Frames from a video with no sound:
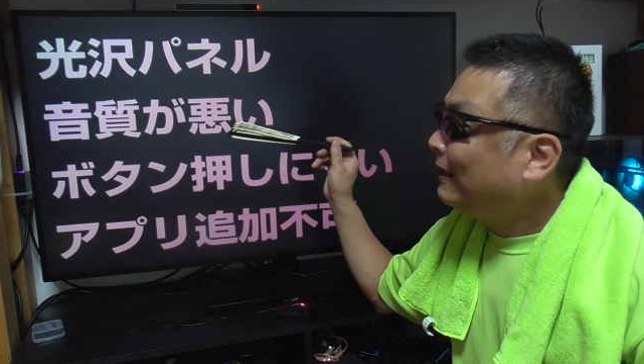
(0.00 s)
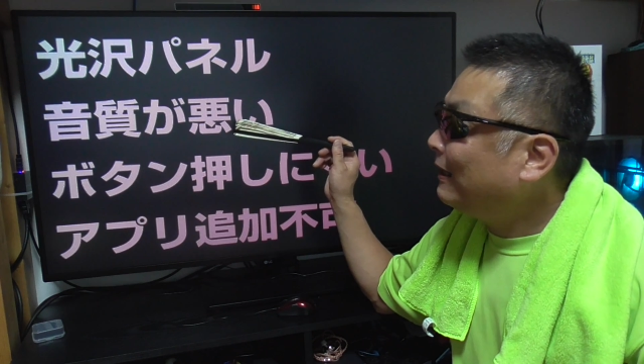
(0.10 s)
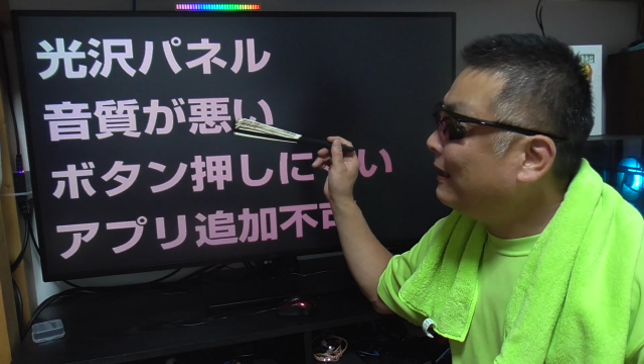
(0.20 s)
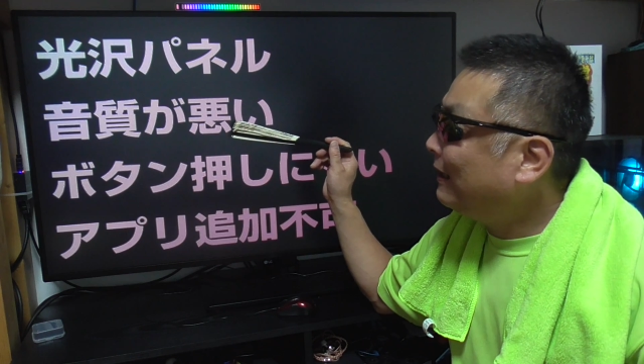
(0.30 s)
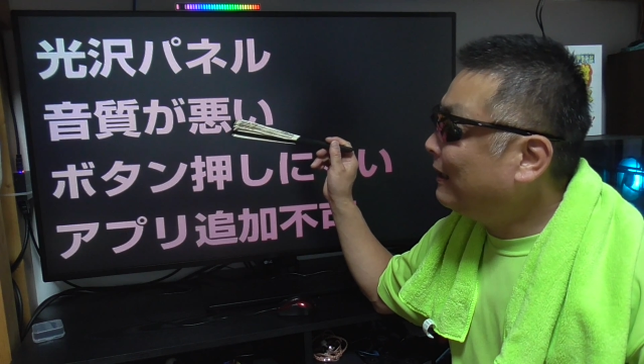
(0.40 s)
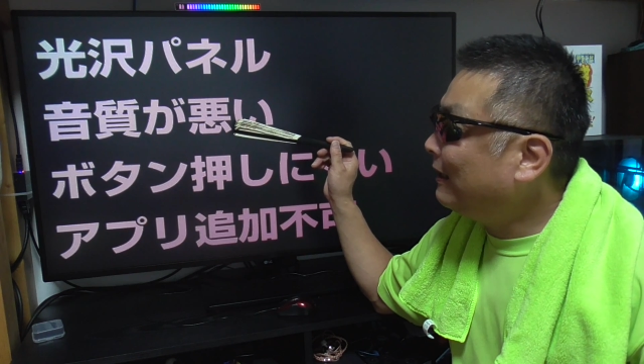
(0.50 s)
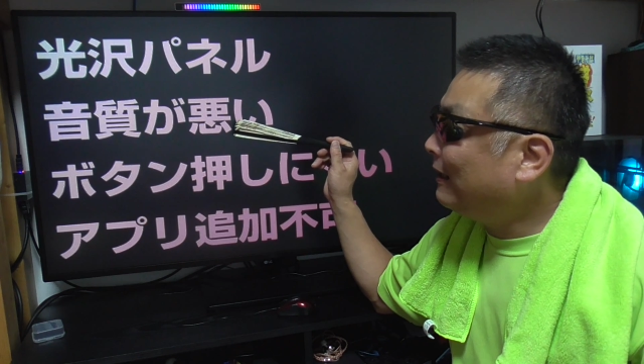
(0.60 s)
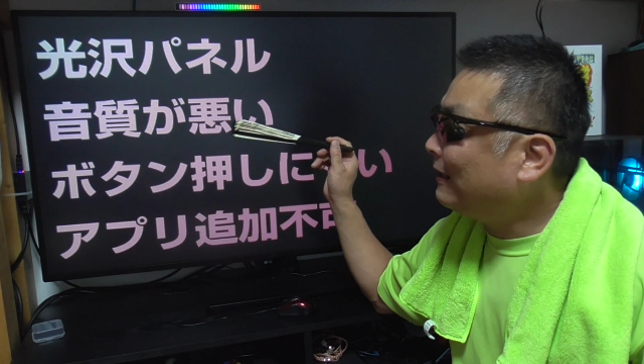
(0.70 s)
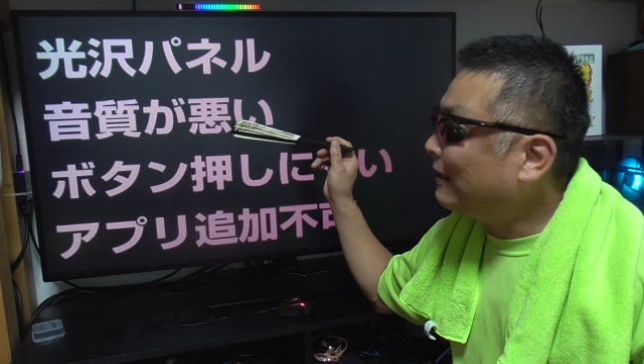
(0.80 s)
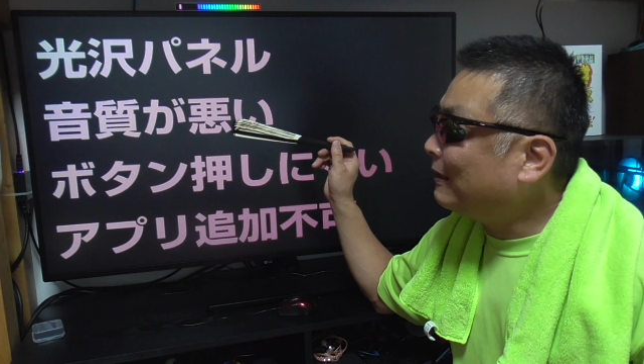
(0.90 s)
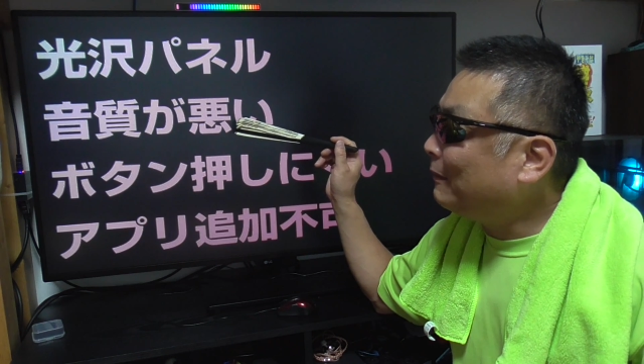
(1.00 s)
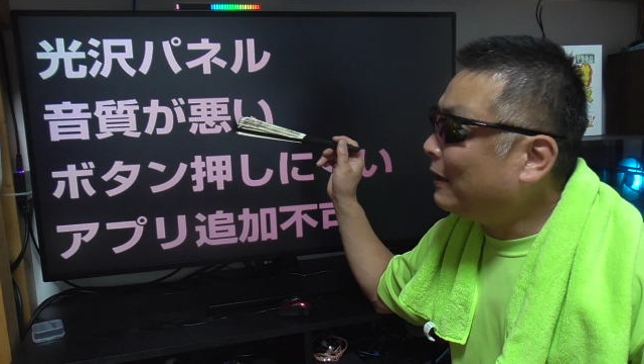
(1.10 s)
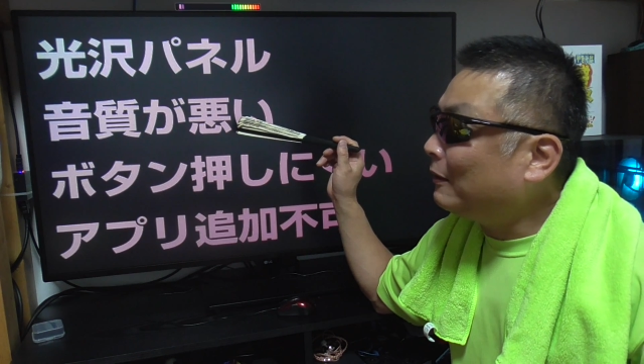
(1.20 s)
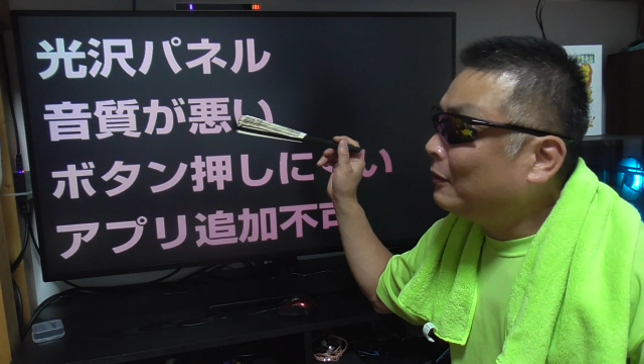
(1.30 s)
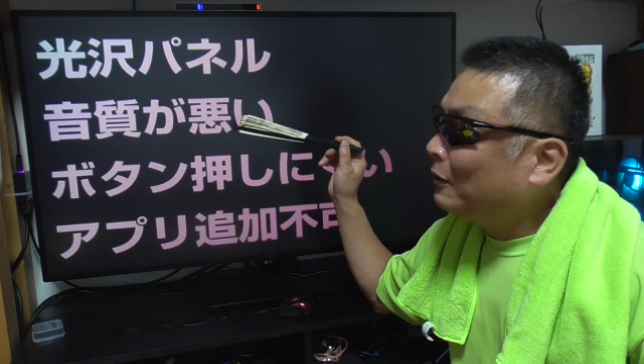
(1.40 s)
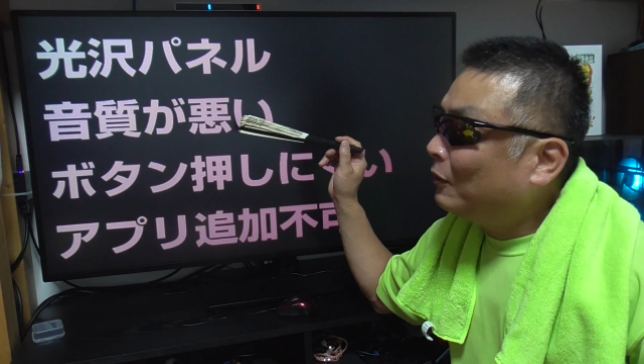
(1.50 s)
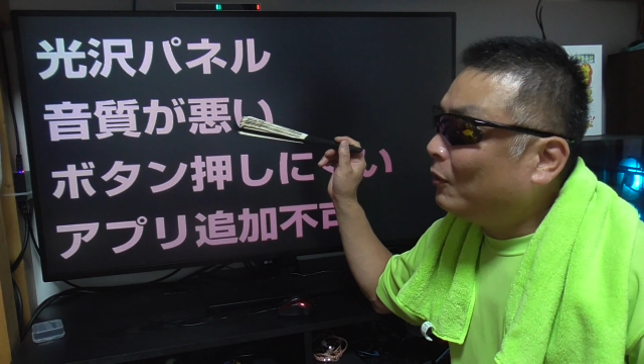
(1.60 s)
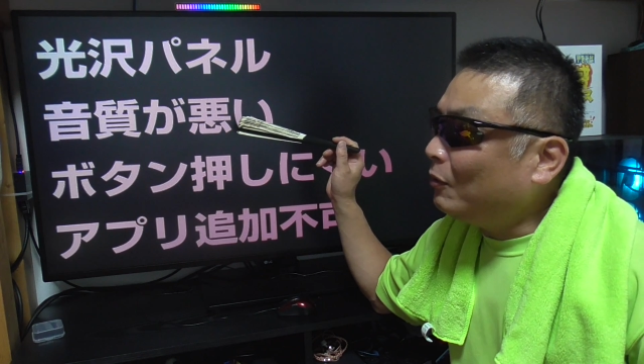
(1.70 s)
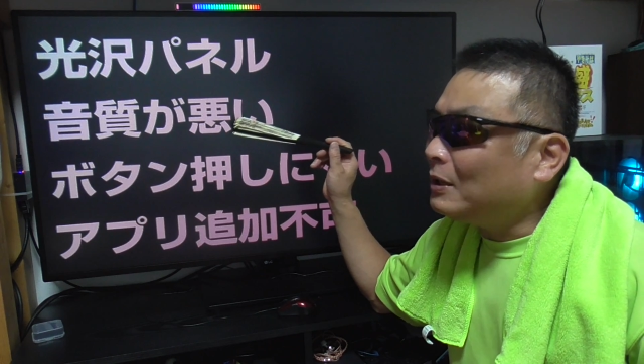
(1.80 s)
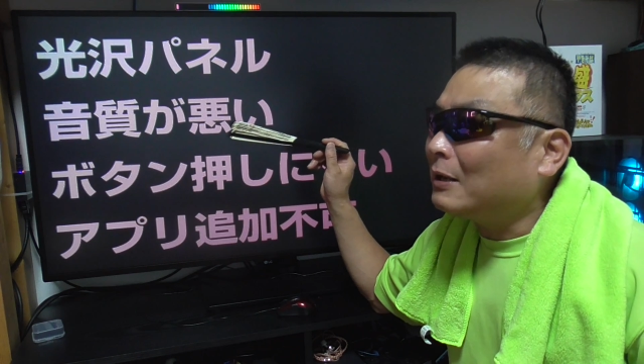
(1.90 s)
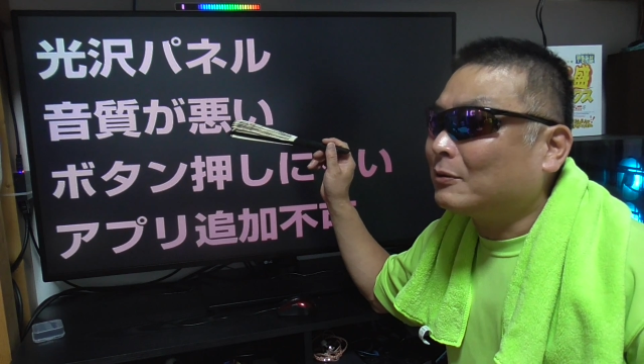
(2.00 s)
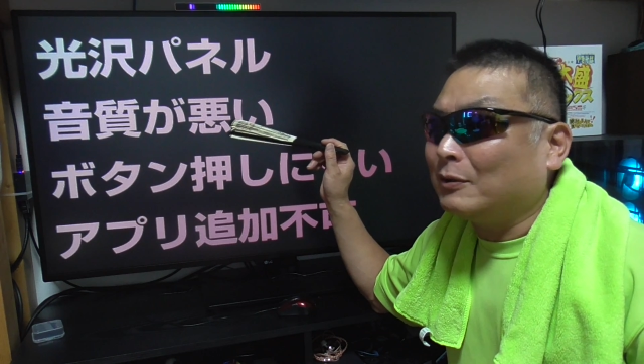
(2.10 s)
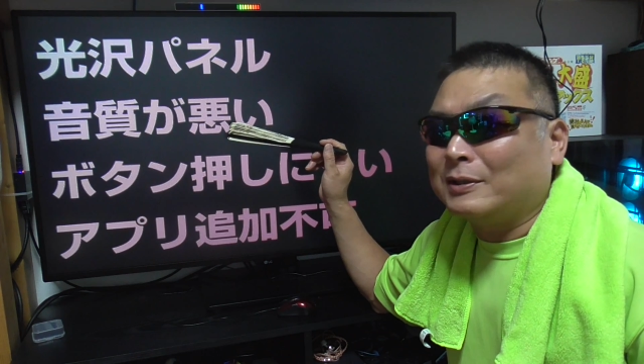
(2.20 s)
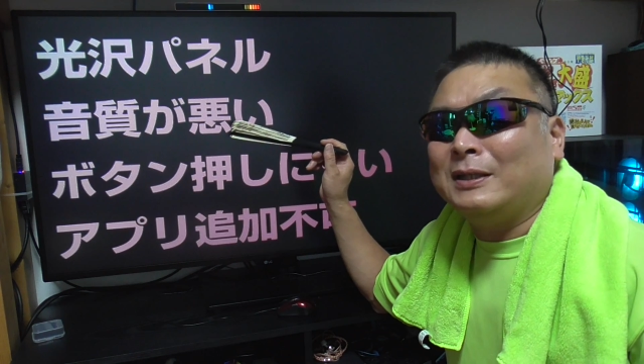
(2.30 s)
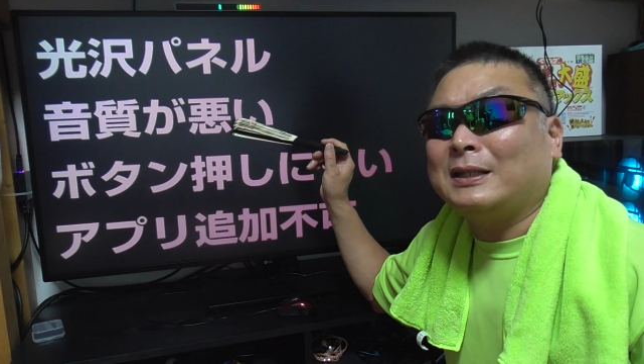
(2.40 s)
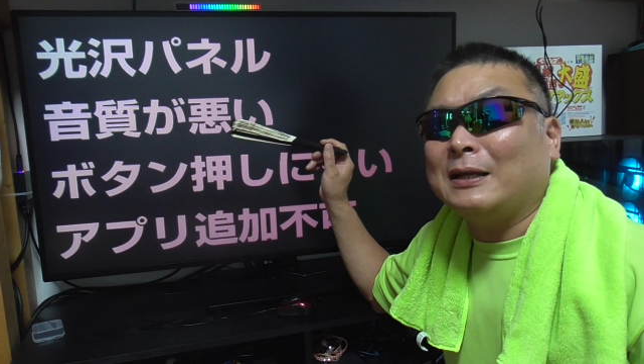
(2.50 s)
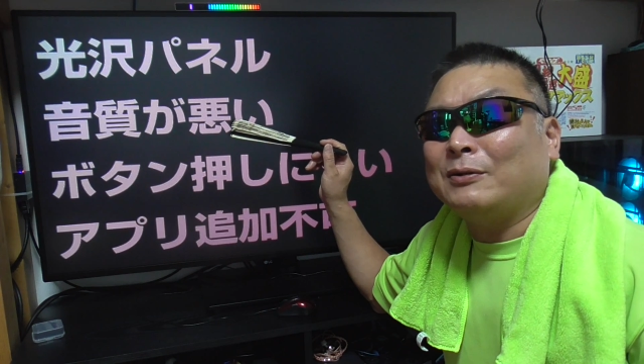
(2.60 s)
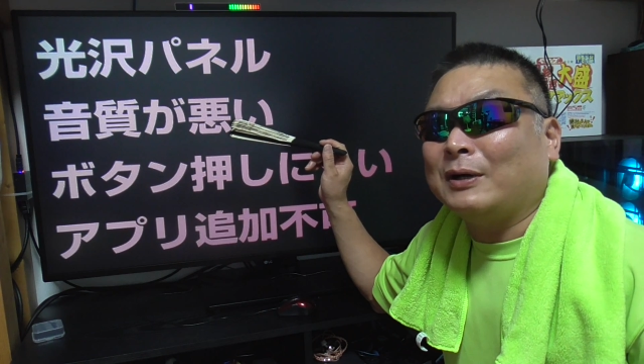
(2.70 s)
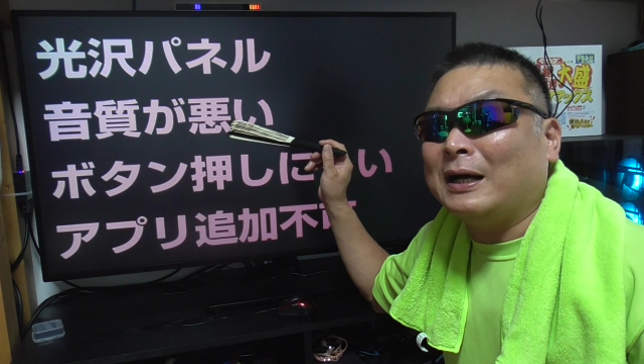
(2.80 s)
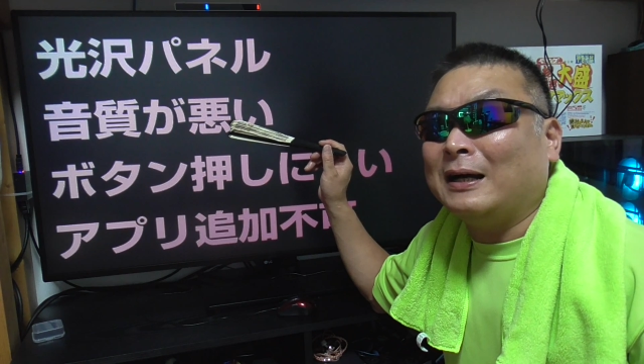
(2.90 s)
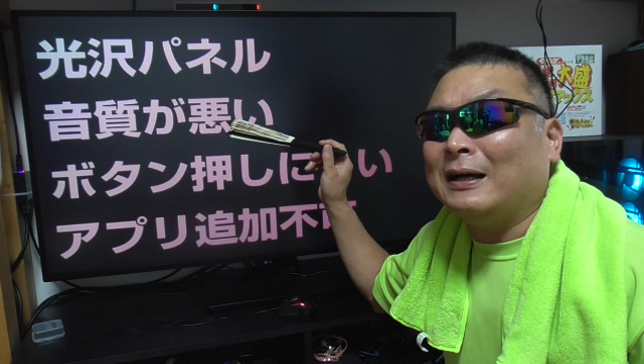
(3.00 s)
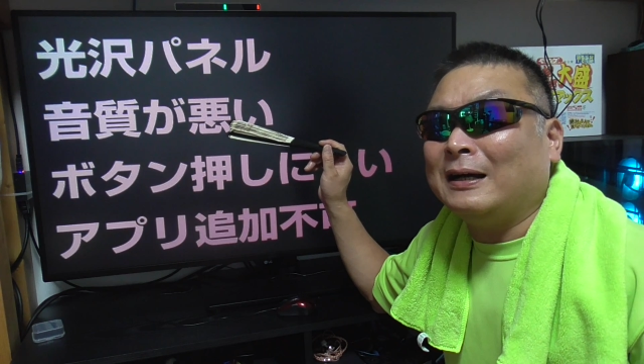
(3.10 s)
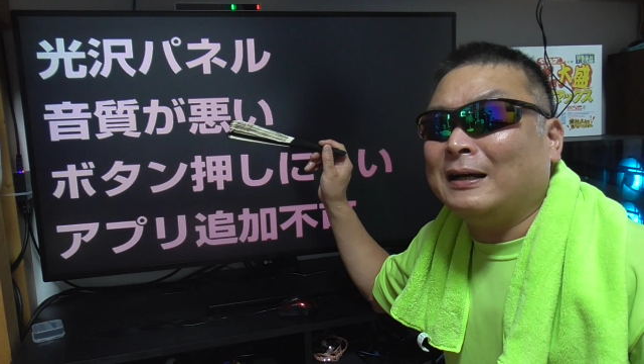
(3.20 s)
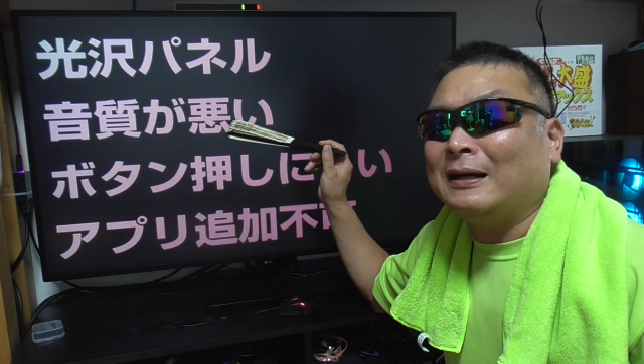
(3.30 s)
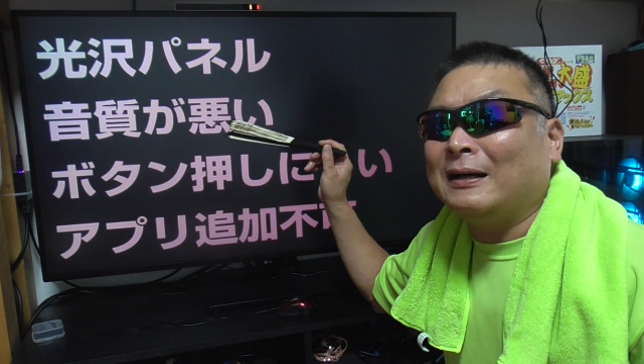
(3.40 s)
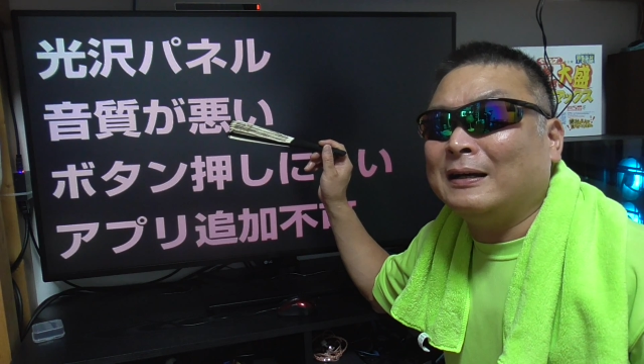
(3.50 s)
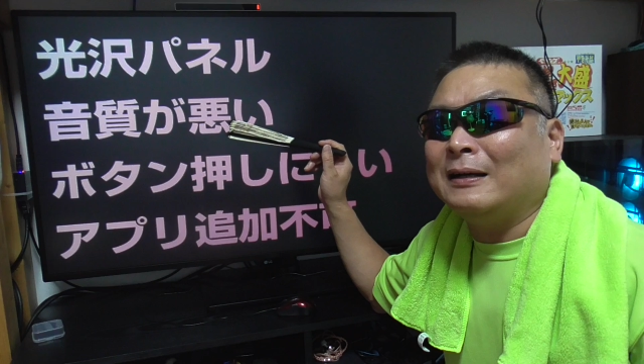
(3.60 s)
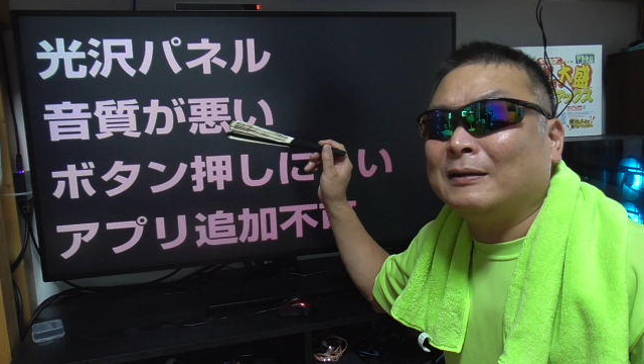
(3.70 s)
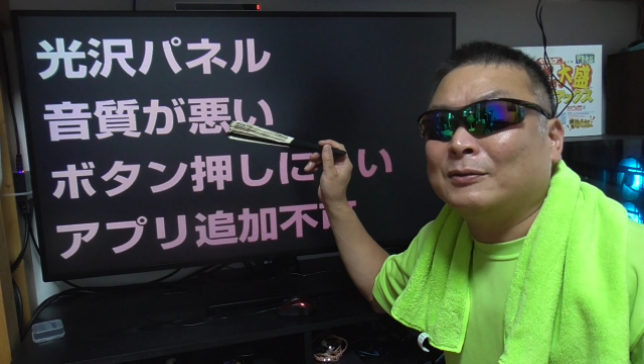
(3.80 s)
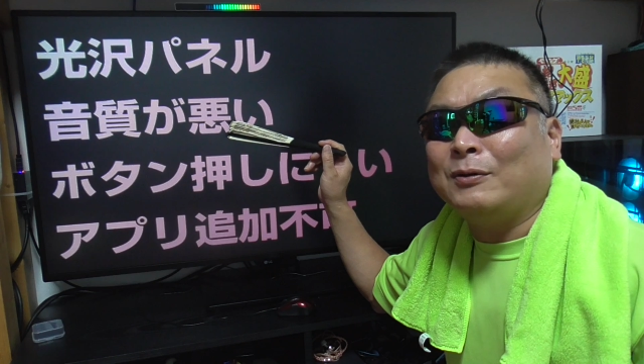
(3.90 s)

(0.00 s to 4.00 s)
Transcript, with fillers: えー、なんでまあ音楽を聴いたりとか